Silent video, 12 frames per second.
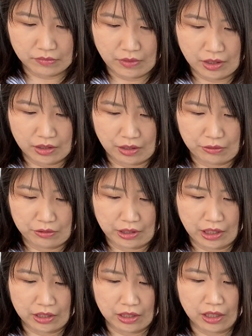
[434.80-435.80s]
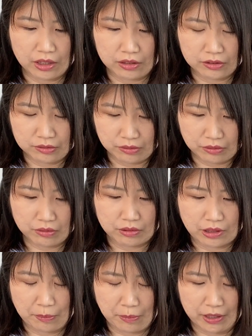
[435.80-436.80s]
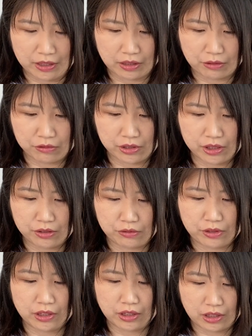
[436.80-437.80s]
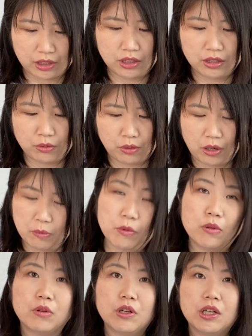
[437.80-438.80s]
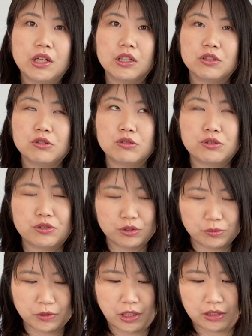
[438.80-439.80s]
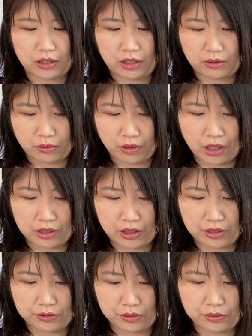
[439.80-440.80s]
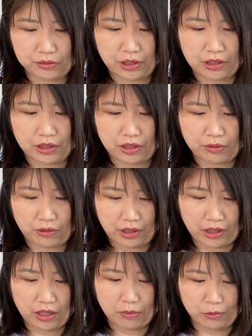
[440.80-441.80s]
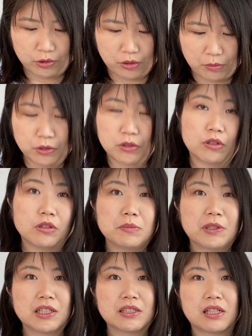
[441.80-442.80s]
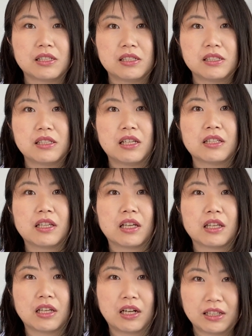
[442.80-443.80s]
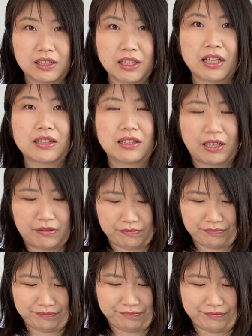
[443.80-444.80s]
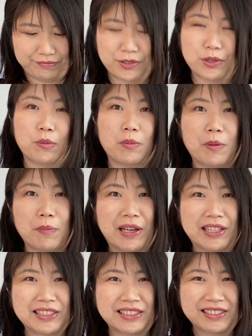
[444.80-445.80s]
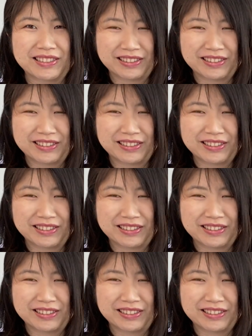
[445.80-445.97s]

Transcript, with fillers: なんだろう劇団のやっぱり楽しい雰囲気とかも YouTube だったりとか TikTok だったりとかでもっともっと皆さんに知っていただけたらいいなってそう思います